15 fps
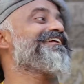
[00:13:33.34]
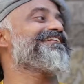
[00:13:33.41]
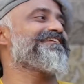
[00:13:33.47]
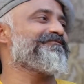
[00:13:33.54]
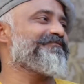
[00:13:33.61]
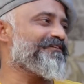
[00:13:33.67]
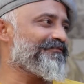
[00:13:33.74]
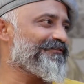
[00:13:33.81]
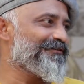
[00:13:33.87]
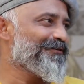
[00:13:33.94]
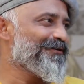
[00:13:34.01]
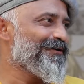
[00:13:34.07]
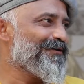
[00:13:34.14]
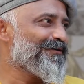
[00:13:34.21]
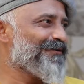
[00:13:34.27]
तेरा
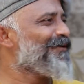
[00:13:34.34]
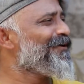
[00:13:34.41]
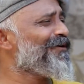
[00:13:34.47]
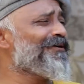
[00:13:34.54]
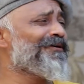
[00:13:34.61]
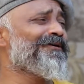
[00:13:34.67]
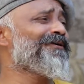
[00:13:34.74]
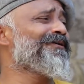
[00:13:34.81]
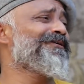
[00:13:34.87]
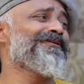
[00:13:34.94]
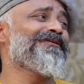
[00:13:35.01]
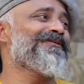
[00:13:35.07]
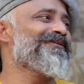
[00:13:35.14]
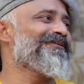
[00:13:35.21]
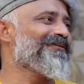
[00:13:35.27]
तड़फावे ओ हो
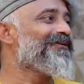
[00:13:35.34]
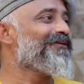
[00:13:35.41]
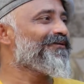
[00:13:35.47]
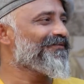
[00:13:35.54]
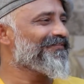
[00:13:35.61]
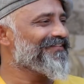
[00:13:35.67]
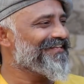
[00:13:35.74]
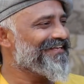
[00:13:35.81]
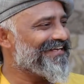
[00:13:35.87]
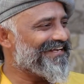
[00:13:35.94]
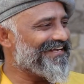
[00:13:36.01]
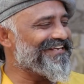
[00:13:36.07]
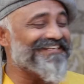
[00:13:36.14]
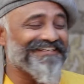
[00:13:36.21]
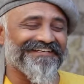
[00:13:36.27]
हो हो
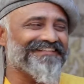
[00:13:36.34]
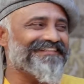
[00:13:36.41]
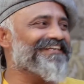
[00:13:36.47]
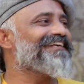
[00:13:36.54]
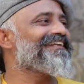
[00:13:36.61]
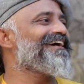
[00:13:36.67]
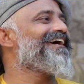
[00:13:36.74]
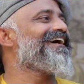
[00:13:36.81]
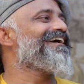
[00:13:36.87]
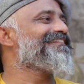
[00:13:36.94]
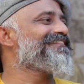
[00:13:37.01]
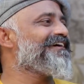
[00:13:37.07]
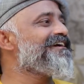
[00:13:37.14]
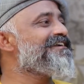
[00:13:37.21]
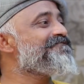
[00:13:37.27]
इश्क तेरा
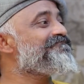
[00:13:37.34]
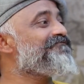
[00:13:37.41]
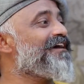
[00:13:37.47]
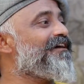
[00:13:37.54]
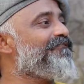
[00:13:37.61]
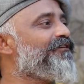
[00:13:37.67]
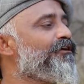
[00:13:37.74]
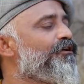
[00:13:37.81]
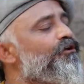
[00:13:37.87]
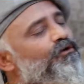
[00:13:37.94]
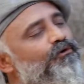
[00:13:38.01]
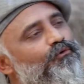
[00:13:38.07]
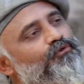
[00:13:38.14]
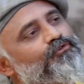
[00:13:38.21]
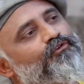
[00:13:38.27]
तड़फावे
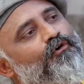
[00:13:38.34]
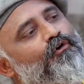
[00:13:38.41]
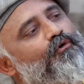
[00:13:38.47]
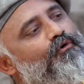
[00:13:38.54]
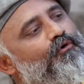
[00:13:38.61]
उसको